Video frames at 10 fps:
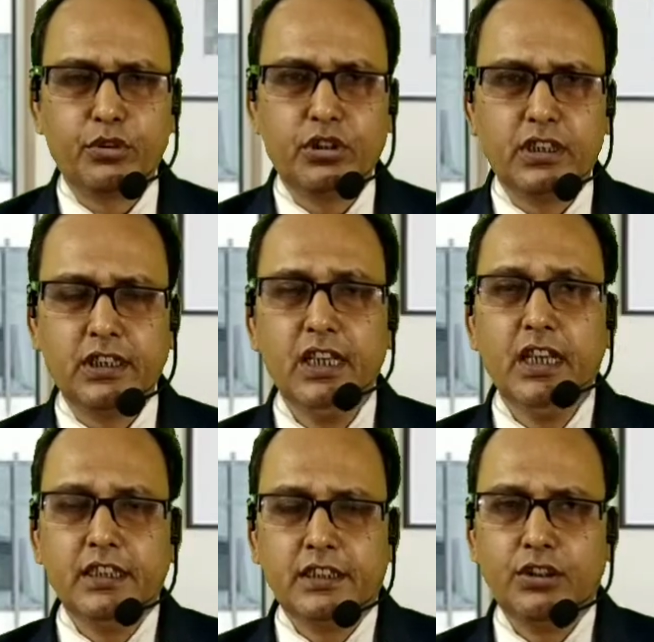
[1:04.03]
দপ্তর থেকে
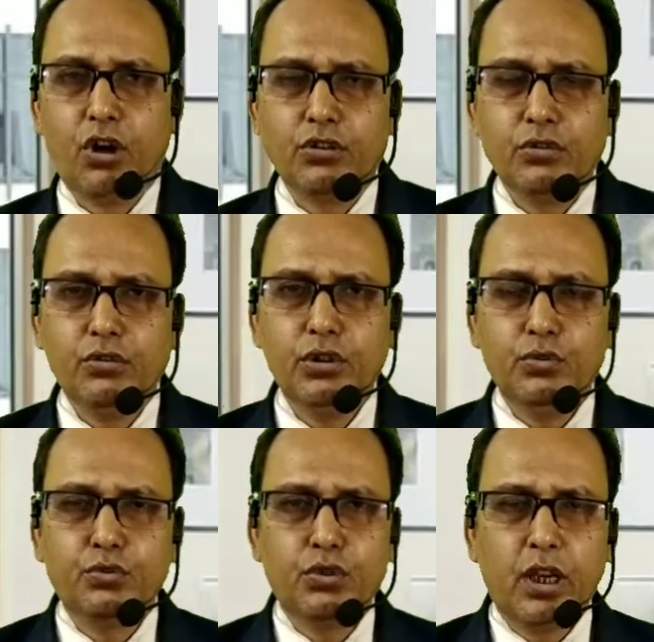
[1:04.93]
সেই
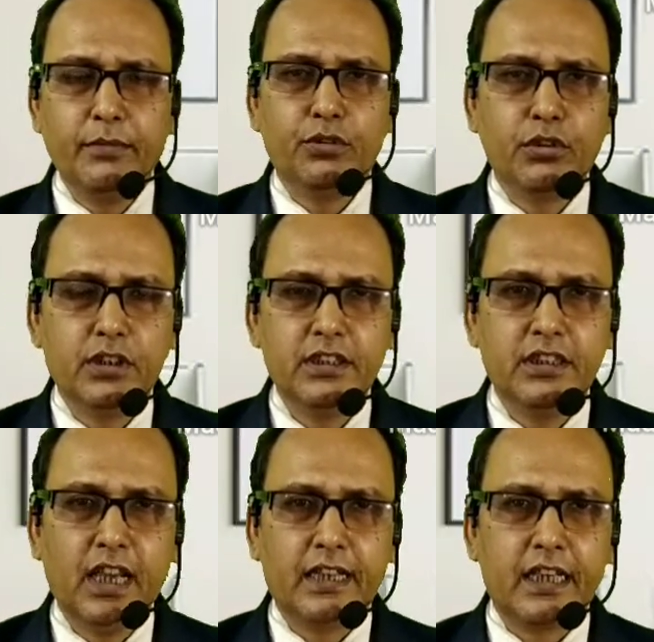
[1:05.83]
অঙ্কগুলোর উত্তর আমি করে
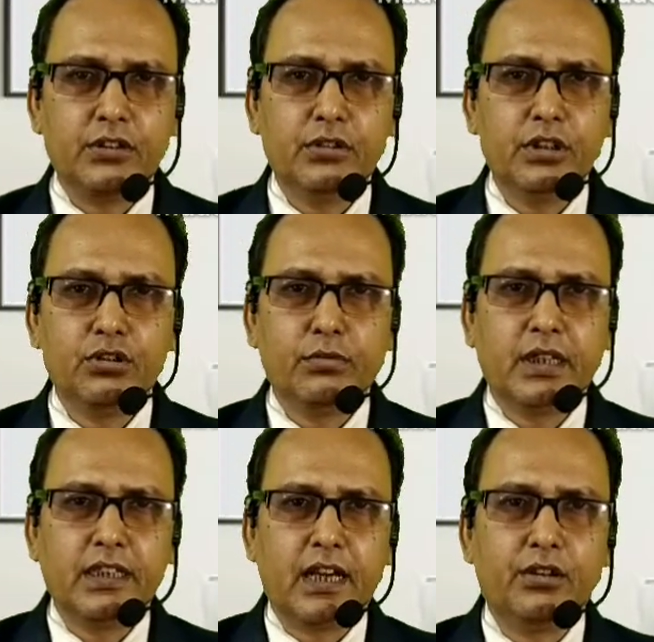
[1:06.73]
দিচ্ছি এক এক করে
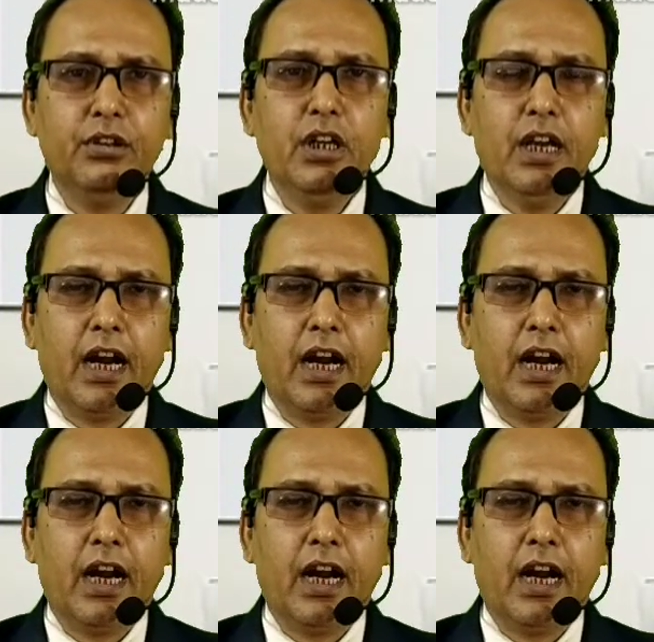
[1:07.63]
তোমরা দেখো